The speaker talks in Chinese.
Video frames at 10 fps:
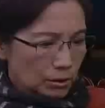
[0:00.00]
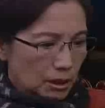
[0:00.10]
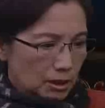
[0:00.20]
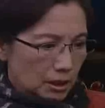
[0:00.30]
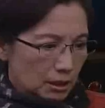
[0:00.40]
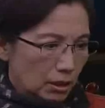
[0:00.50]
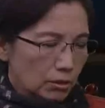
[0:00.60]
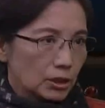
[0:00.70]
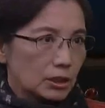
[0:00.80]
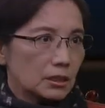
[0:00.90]
说到这个
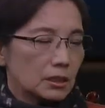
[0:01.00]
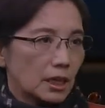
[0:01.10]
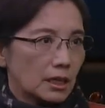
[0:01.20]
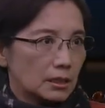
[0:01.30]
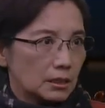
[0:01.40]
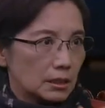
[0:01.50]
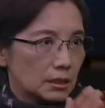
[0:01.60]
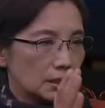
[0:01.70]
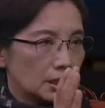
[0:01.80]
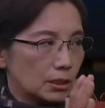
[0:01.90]
透视，他指的
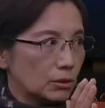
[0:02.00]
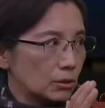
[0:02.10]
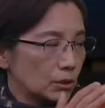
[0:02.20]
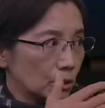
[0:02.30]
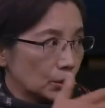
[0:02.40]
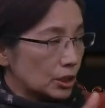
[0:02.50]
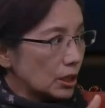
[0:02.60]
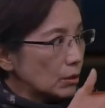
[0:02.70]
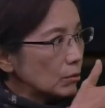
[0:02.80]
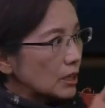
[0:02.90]
是这种有
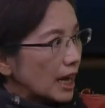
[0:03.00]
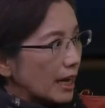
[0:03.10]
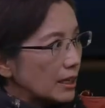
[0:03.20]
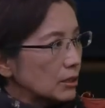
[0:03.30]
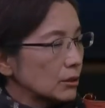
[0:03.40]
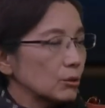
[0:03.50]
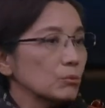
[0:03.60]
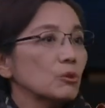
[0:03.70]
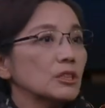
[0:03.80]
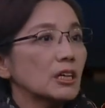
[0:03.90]
深度感，就
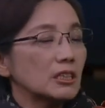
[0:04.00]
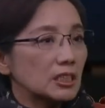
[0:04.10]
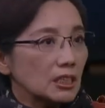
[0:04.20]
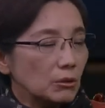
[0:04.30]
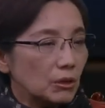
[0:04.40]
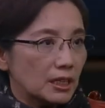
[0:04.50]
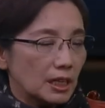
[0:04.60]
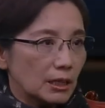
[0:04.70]
中国叫深远。